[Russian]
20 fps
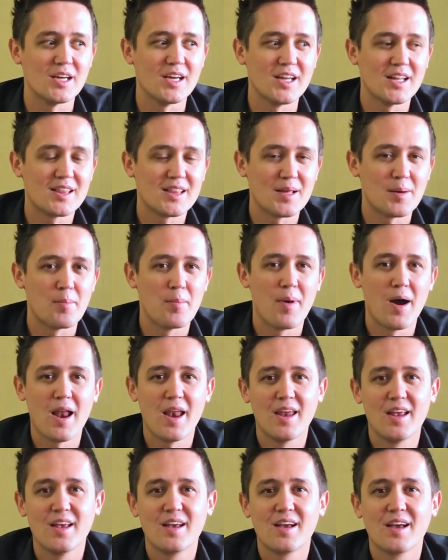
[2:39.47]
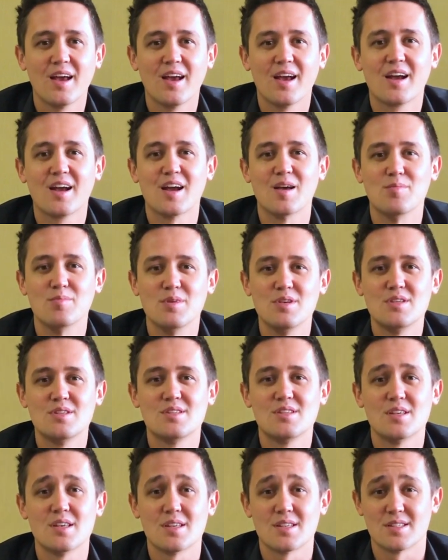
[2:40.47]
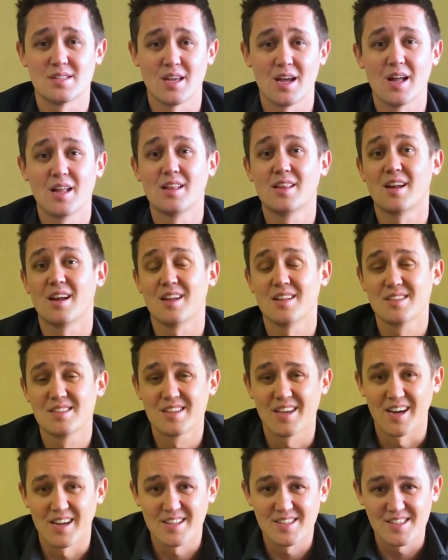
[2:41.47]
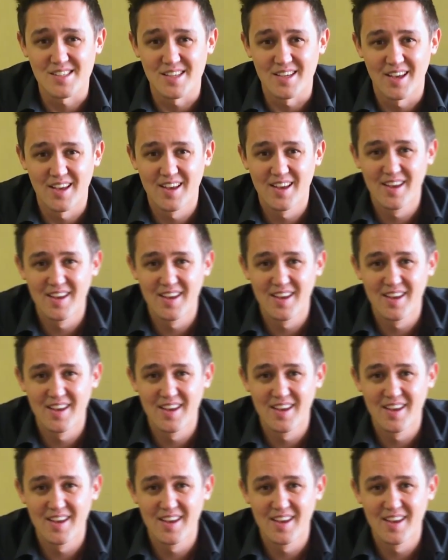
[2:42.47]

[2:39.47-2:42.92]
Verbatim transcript: это маленькая комиссия за транзакции.